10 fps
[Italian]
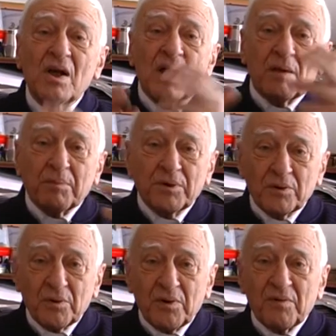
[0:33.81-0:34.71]
e poi
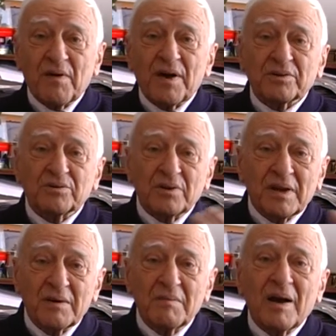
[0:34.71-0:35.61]
nell'universo gli
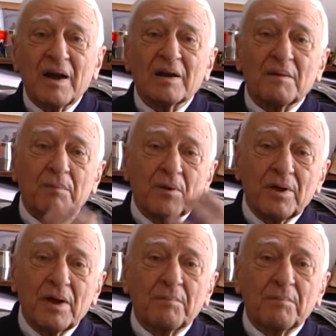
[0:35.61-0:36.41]
animali e poi,